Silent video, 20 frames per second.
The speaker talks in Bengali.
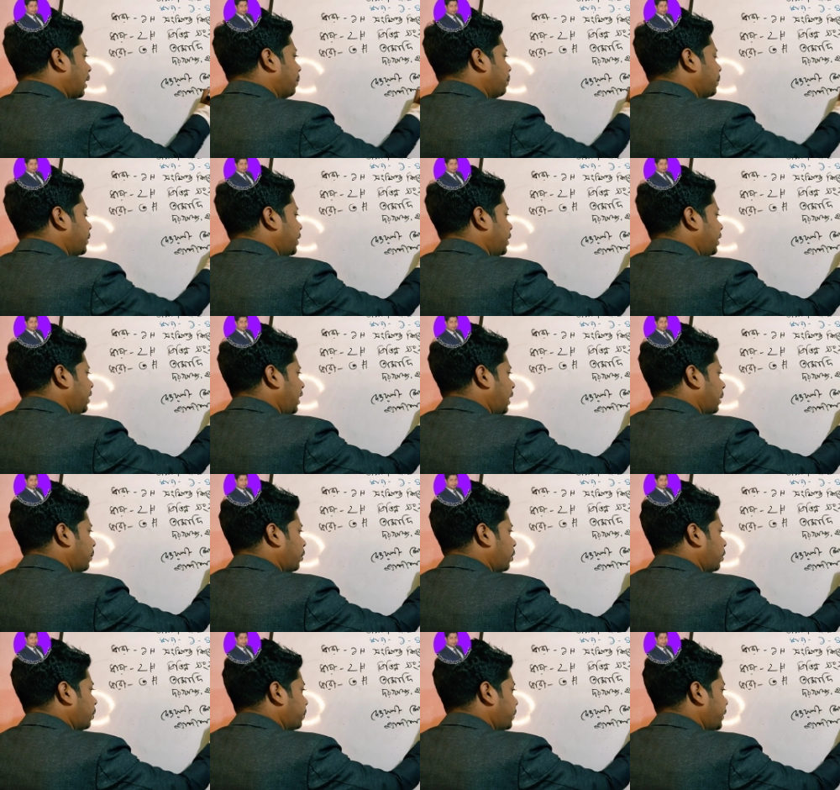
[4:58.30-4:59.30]
আপিল
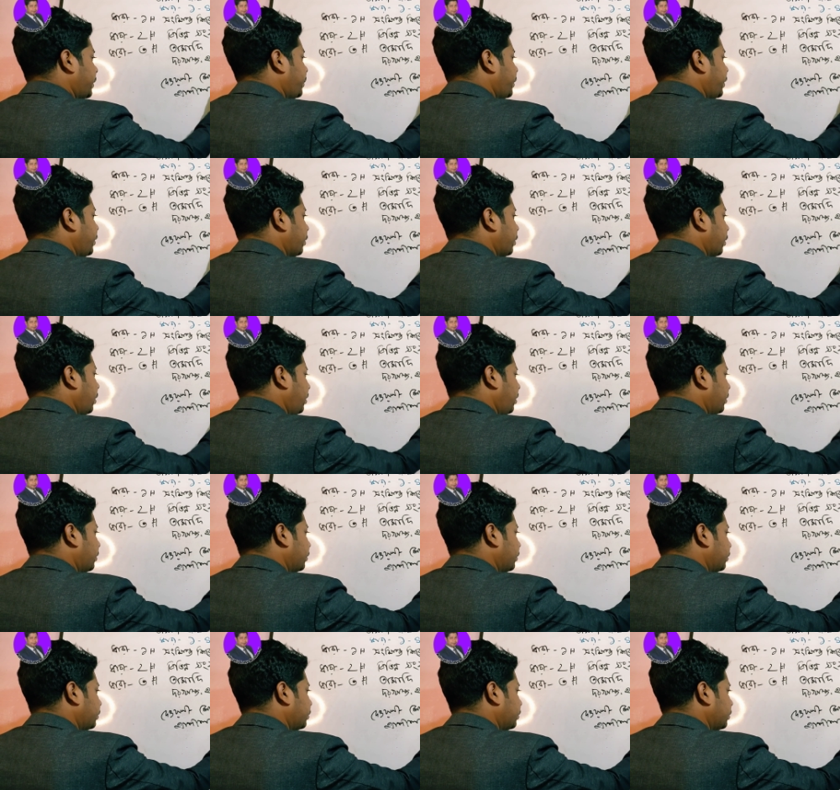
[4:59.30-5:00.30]
এবং বিভিন্ন
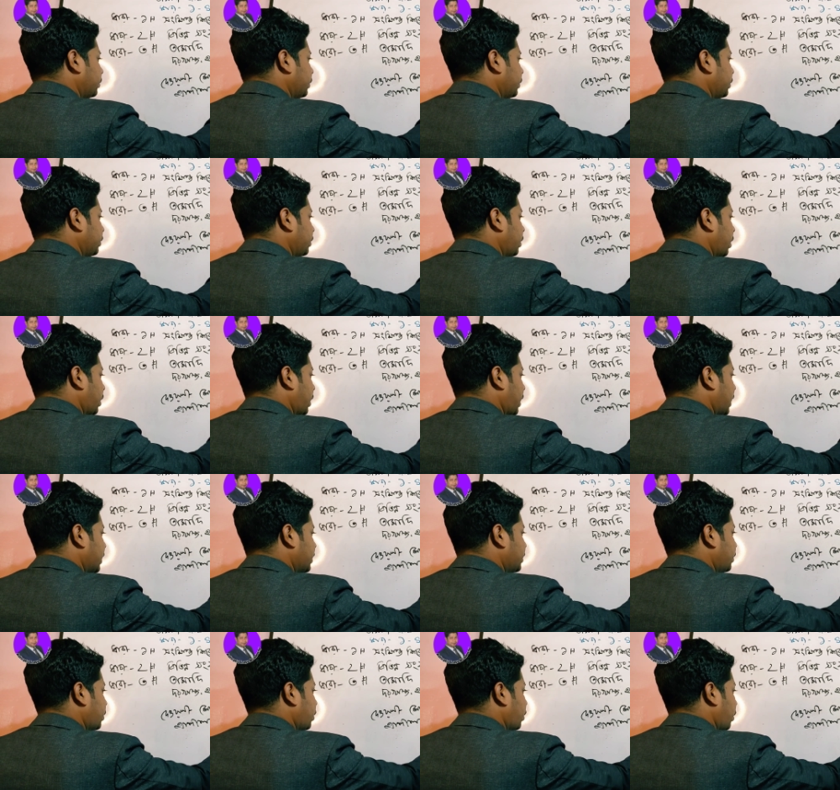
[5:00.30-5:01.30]

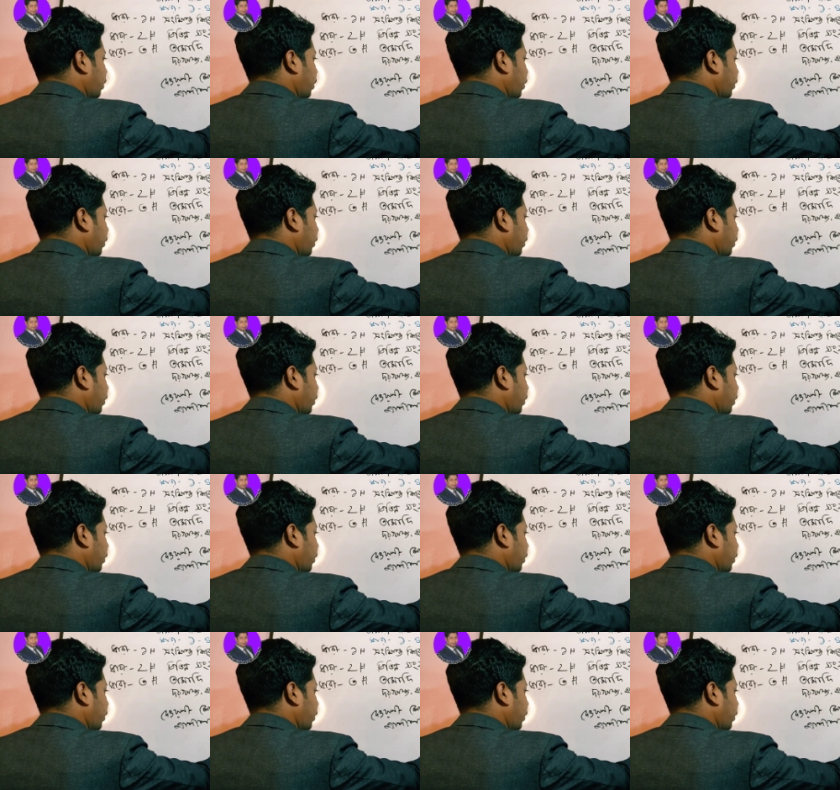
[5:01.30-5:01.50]
দরখাস্ত